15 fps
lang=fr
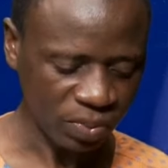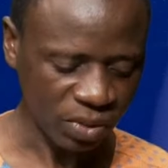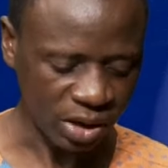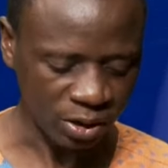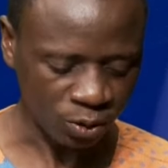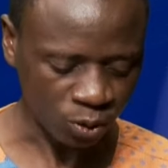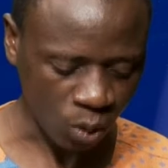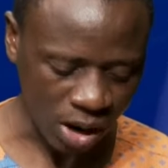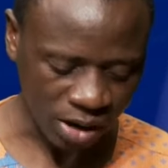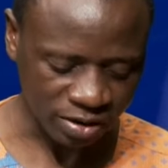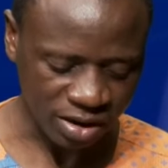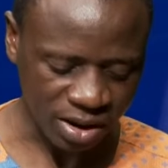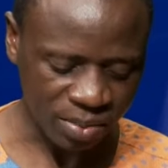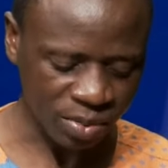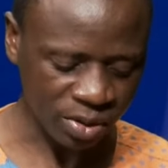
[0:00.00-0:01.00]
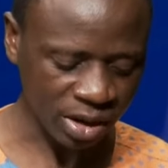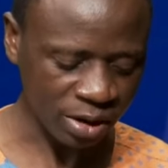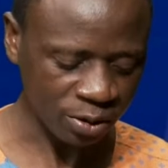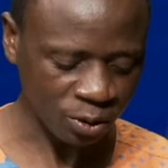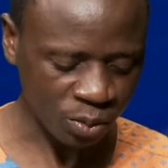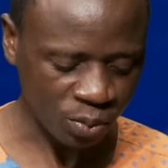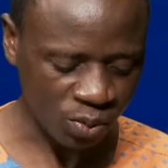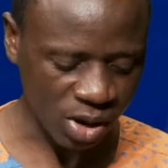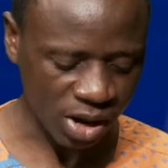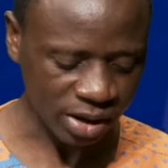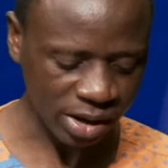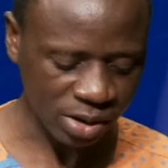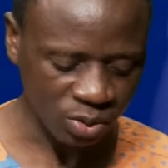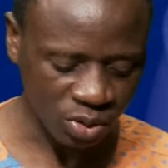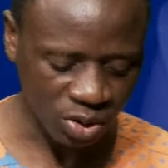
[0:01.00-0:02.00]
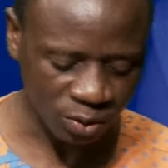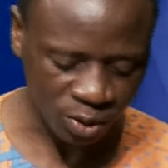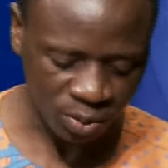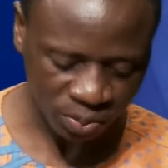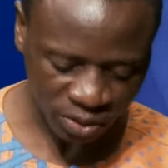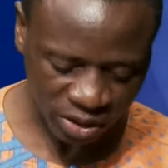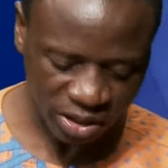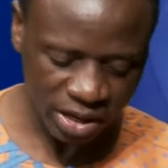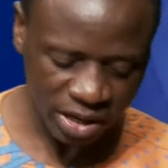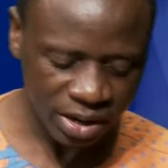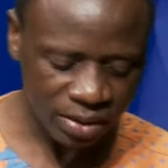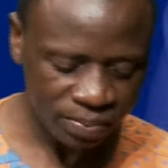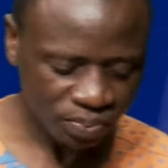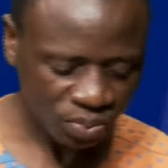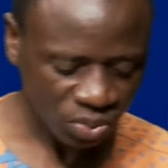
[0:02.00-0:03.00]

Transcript: Et troisième raison pour laquelle nous devons prier